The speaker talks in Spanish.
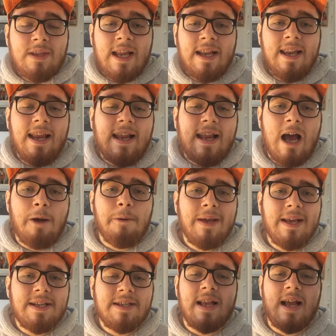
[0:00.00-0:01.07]
tiene
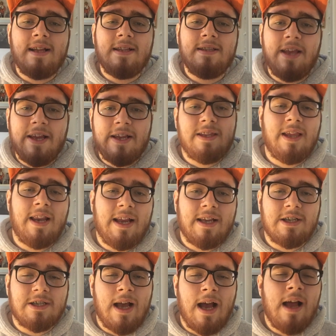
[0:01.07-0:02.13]
cabeza de
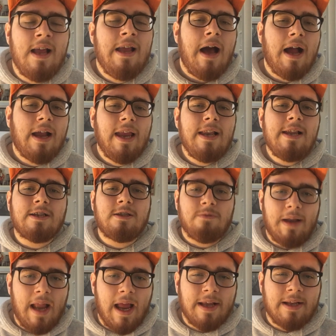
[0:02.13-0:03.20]
estrella. ¿A qué le
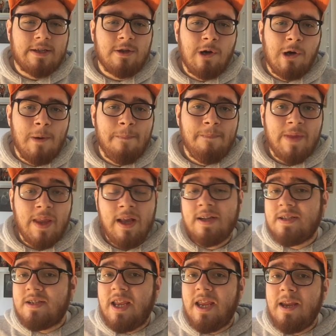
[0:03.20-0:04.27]
suena eso?
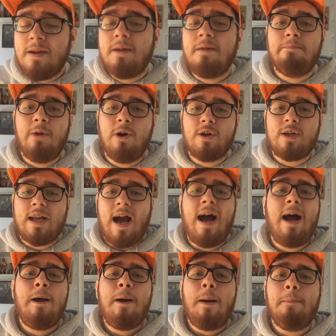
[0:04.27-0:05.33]
Sí,
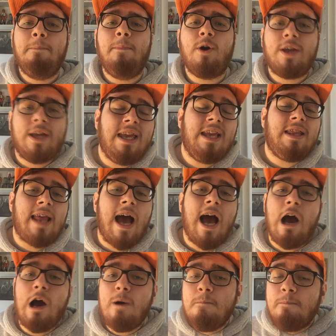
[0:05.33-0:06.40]
boca,
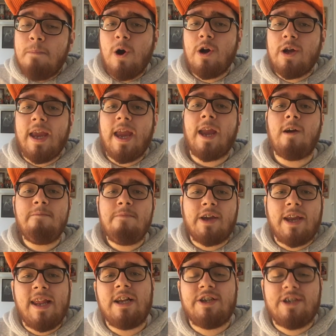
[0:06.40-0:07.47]
boquita, boque,
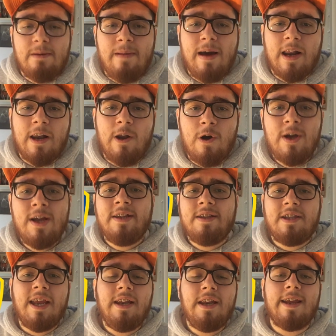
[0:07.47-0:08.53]
como quieran llamarlo,
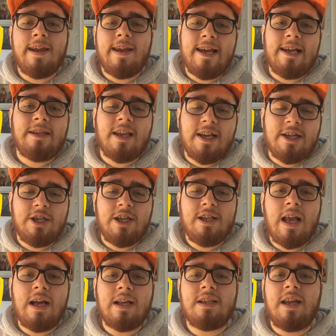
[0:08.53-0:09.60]
tiene
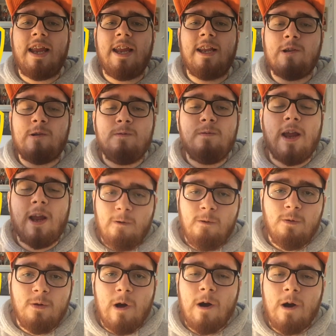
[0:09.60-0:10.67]
estrellitas en su
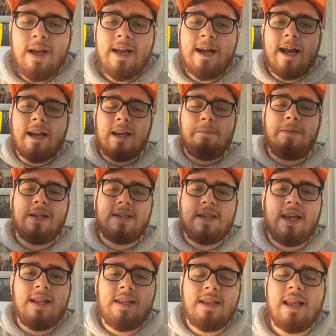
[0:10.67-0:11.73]
escudo que
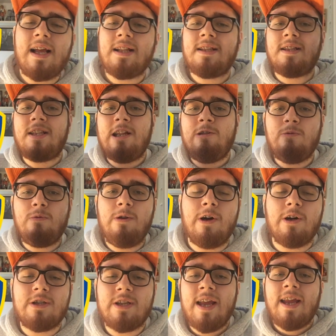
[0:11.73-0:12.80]
representa
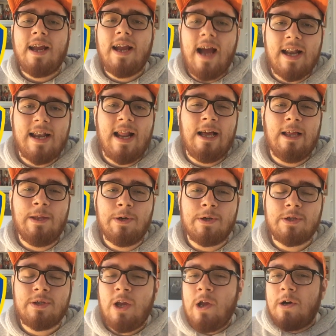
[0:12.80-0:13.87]
títulos
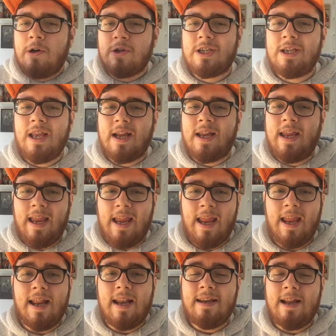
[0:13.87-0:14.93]
ganados. O sea
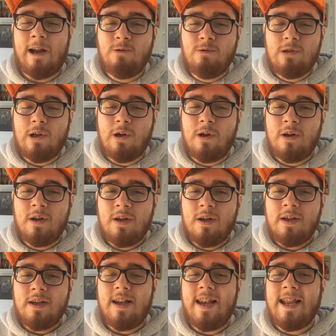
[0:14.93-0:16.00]
que Naruto
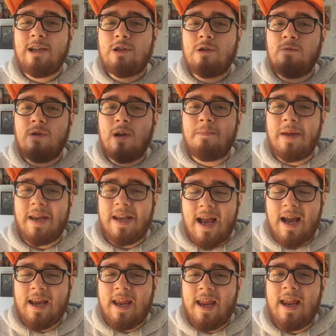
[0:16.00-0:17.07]
le hizo un
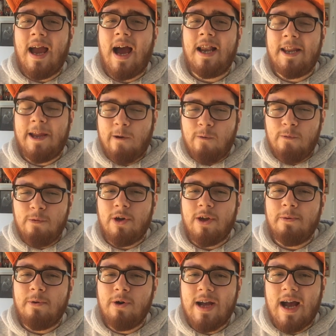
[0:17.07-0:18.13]
homenaje al escudo
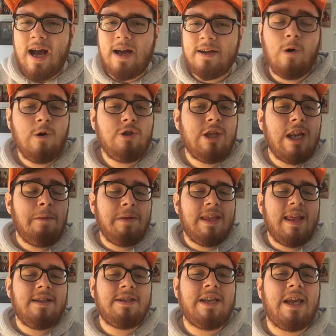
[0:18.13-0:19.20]
de Boca. Otra
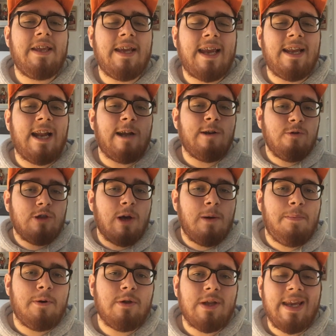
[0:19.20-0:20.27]
evidencia de que
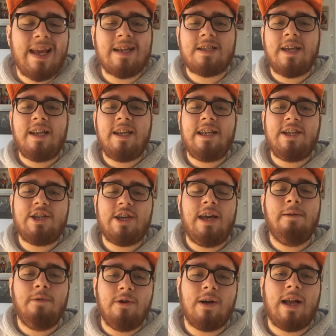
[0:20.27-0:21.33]
Naruto podría ser hincha
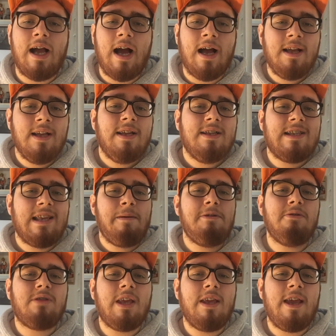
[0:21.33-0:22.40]
de Boca.
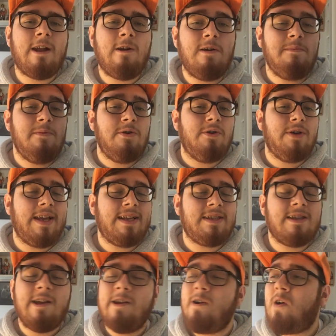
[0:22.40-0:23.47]
¿Saben ustedes cómo
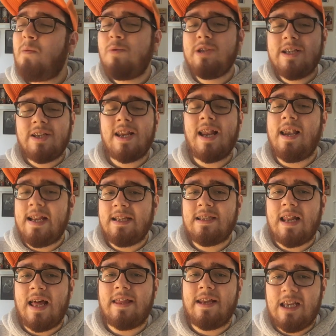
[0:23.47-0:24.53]
es ¿Cómo dice la
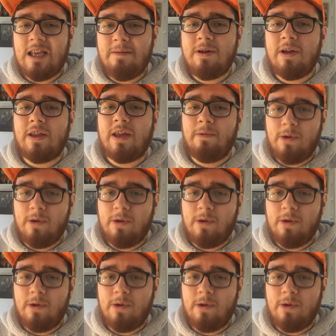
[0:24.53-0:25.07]
letra del himno de